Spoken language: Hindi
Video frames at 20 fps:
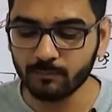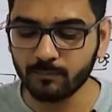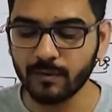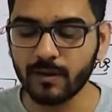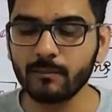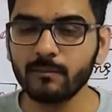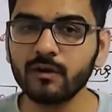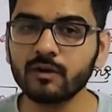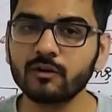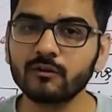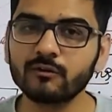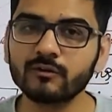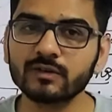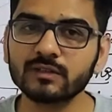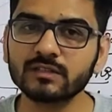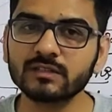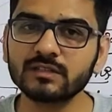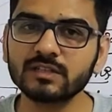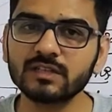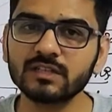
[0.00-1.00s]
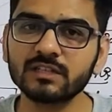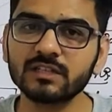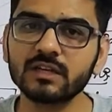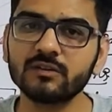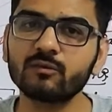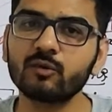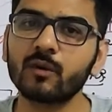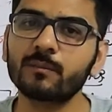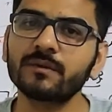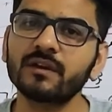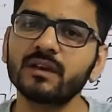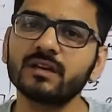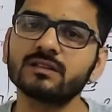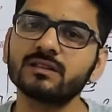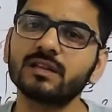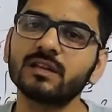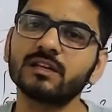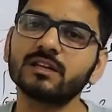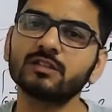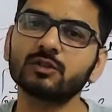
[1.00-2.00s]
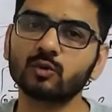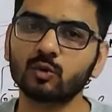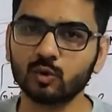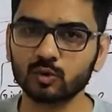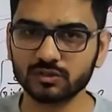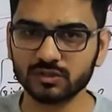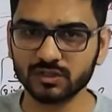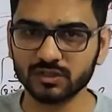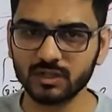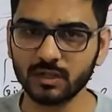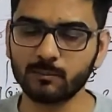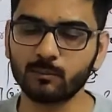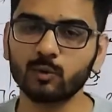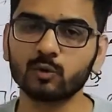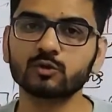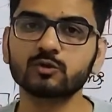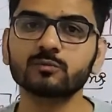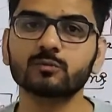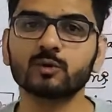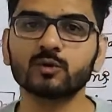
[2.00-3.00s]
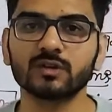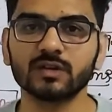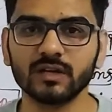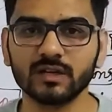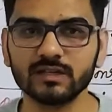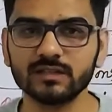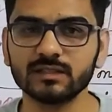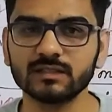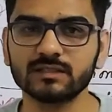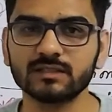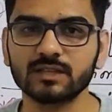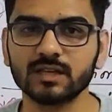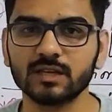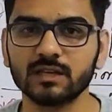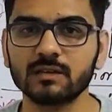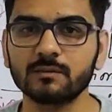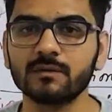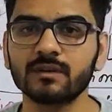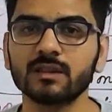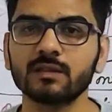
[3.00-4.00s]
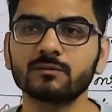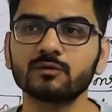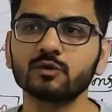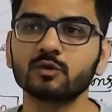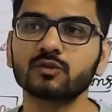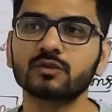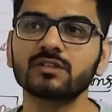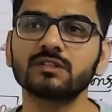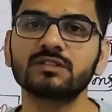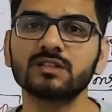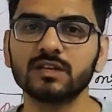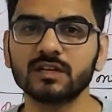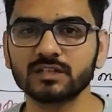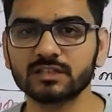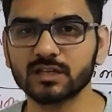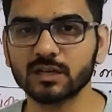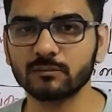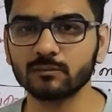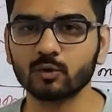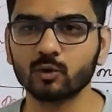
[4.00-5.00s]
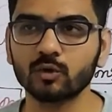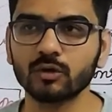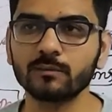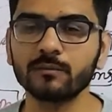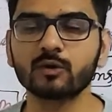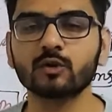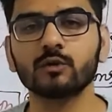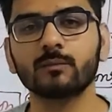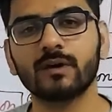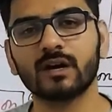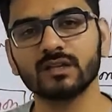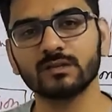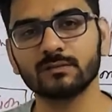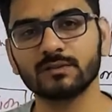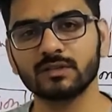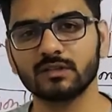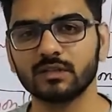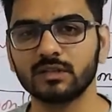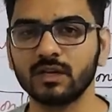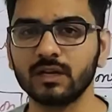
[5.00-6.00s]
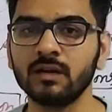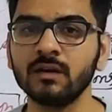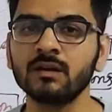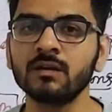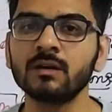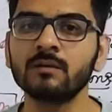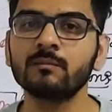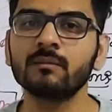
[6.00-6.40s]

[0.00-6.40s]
पेमेंट ऑफ कंसिडेशन है वो आपकी एक तरीके से हो सकती है पोस्टपोन करी जा सके कि मतलब जो कंसिडेशन आप दोगे मेरे को बाद में दे देना